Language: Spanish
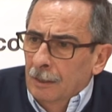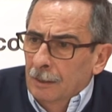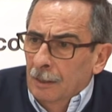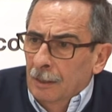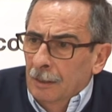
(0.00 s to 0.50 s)

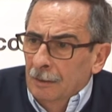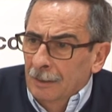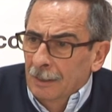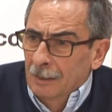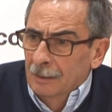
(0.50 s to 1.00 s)

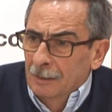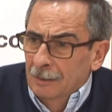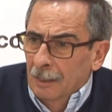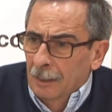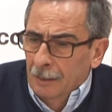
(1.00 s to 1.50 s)
de
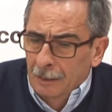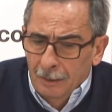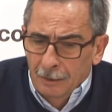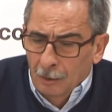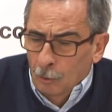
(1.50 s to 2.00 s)
estar
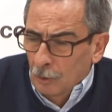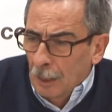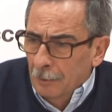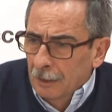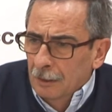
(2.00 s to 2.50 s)
o
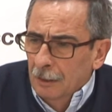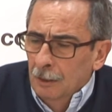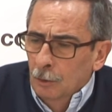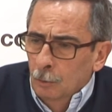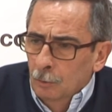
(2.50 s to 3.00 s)
de haber
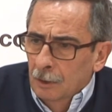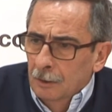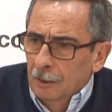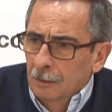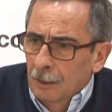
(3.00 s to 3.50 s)
tenido un
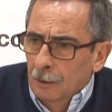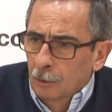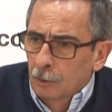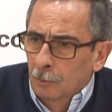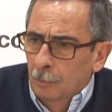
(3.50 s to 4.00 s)

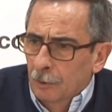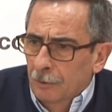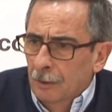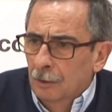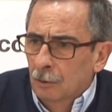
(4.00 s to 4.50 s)

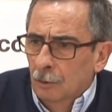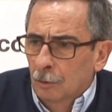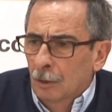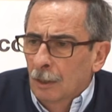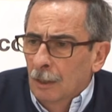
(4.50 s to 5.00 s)

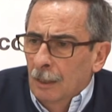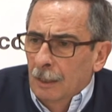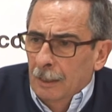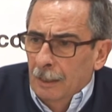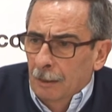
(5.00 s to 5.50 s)
78%
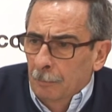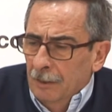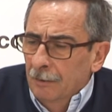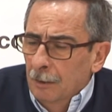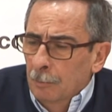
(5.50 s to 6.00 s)
eh, al
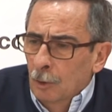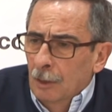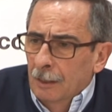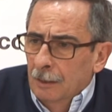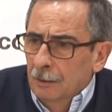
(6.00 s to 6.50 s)
principio
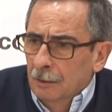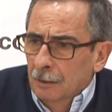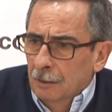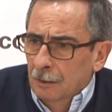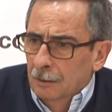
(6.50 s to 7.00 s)
de la
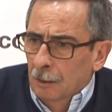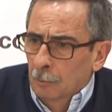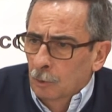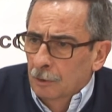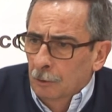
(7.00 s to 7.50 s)
crisis
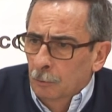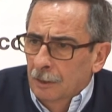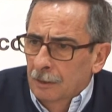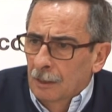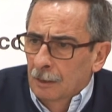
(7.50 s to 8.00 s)
estamos en
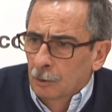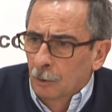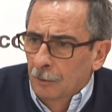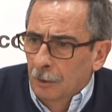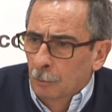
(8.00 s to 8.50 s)
un
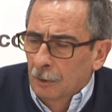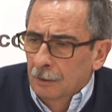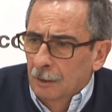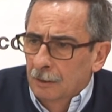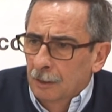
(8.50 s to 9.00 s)
escaso
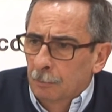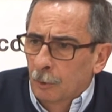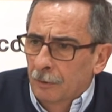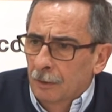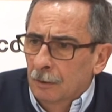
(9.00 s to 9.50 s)

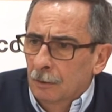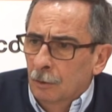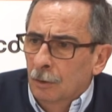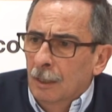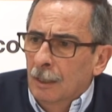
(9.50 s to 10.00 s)

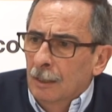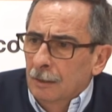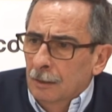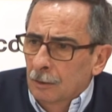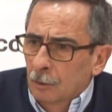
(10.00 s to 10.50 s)
56%
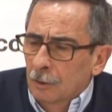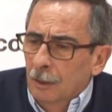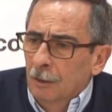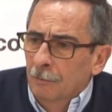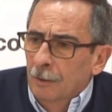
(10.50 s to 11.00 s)
y esto
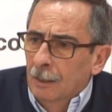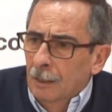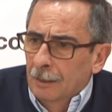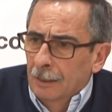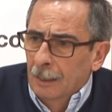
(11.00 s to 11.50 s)

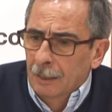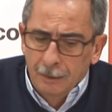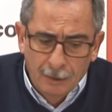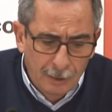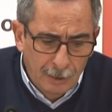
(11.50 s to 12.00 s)
significa que
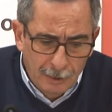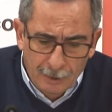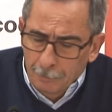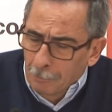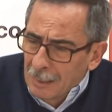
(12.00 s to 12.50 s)
hay
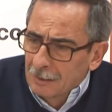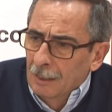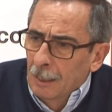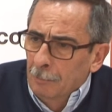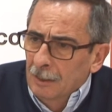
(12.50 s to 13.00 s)
eh, más
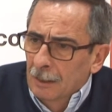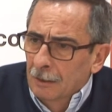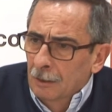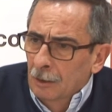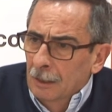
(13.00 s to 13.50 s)
de la
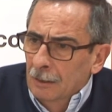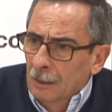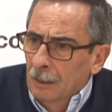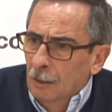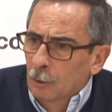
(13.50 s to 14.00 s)
mitad
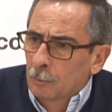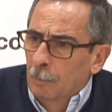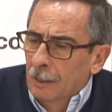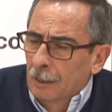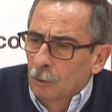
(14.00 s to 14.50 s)
de, los
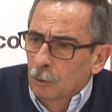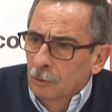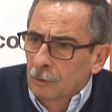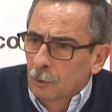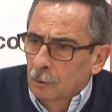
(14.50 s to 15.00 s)

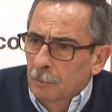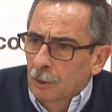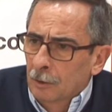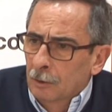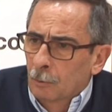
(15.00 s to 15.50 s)
parados,
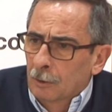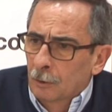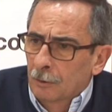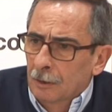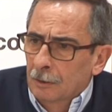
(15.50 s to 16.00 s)

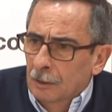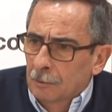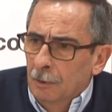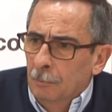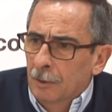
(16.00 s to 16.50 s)

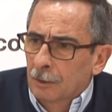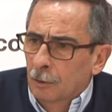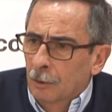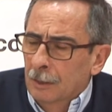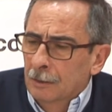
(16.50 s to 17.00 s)
2.400.000
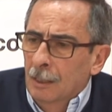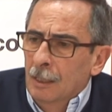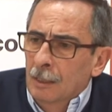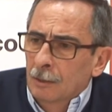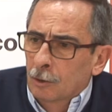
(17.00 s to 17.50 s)
personas,
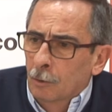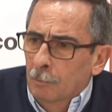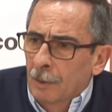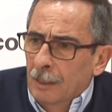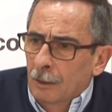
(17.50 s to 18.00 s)

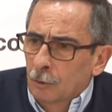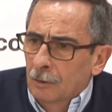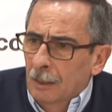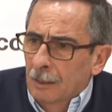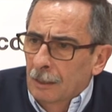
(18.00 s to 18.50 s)
son
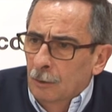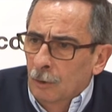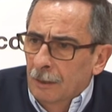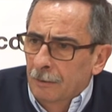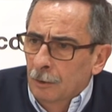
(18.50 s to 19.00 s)
parados de larga
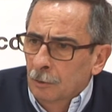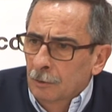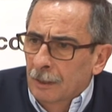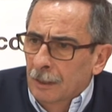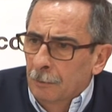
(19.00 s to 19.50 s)

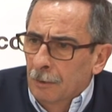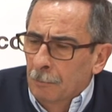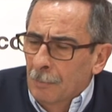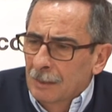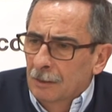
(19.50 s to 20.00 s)
duración que
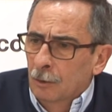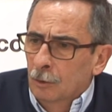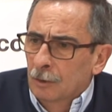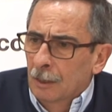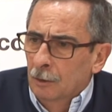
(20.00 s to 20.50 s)
llevan más de
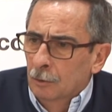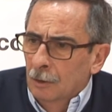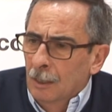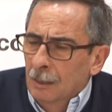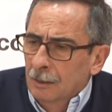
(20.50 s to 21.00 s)
dos
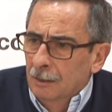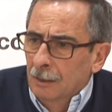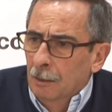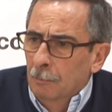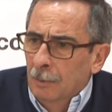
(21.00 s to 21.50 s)
años
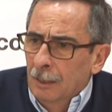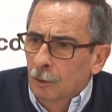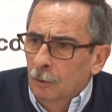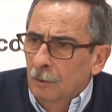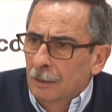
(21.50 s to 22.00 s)
sin
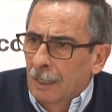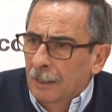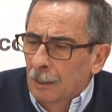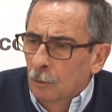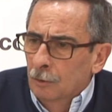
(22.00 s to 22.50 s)
empleo, que
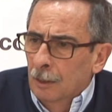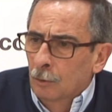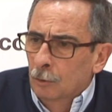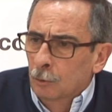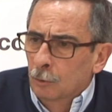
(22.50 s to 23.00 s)
han
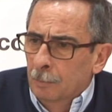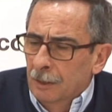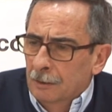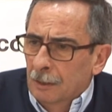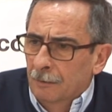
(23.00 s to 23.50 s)
agotado sus
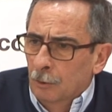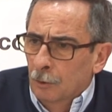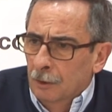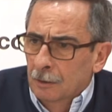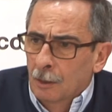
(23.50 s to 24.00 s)

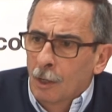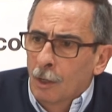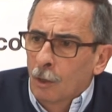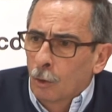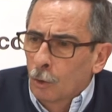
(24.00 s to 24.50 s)
prestaciones
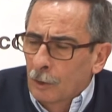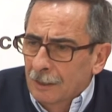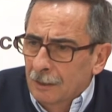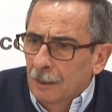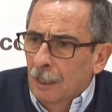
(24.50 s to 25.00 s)
o
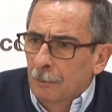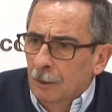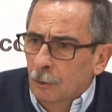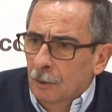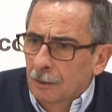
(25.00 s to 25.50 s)
que sigue
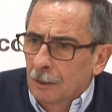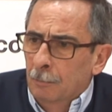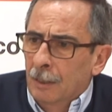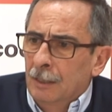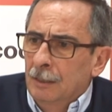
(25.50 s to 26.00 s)
habiendo en
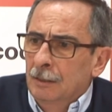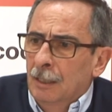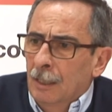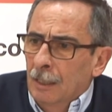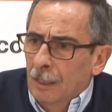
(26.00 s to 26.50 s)
este
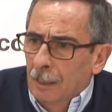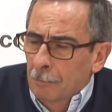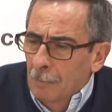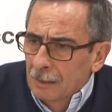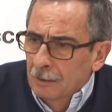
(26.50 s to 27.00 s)
país
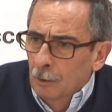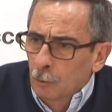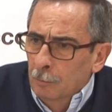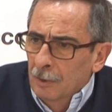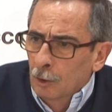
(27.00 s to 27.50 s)
eh, más de
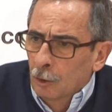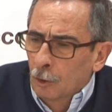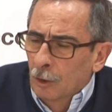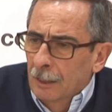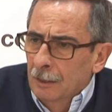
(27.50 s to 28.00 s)
un millón
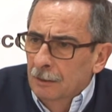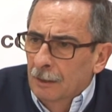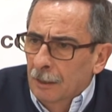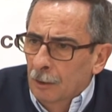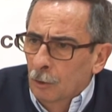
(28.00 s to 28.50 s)
de
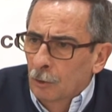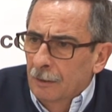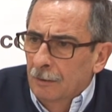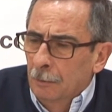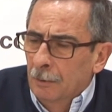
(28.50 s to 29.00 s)
hogares que no
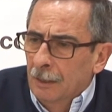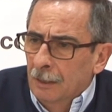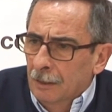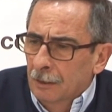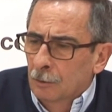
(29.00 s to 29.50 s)
reciben
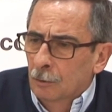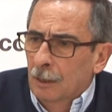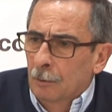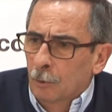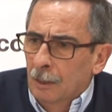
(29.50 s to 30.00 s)

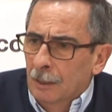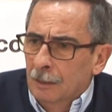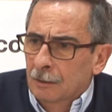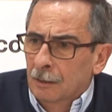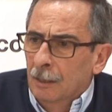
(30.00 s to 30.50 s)
ingresos
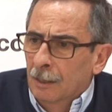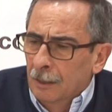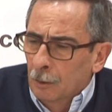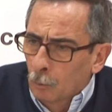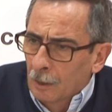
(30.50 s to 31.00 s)
laborales
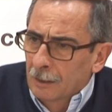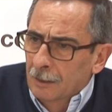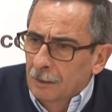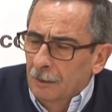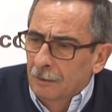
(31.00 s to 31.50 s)
igual
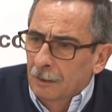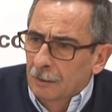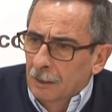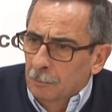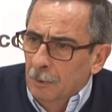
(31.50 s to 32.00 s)
que
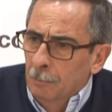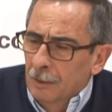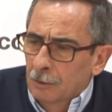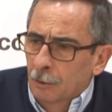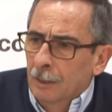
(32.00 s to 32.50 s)
600.000
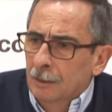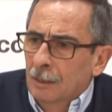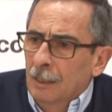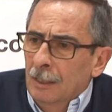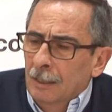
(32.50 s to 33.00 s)

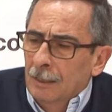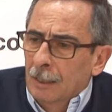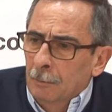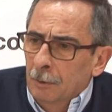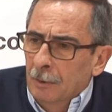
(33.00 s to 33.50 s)
personas
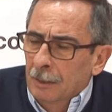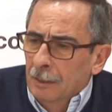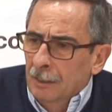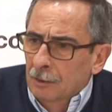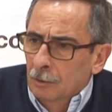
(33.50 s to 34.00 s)
que
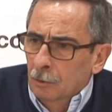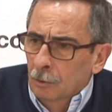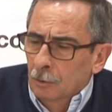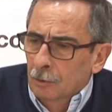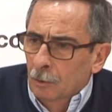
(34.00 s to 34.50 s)
viven en
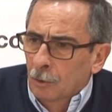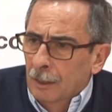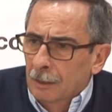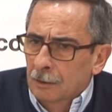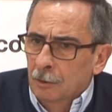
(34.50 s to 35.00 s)
estos
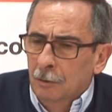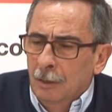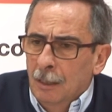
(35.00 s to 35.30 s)
hogares.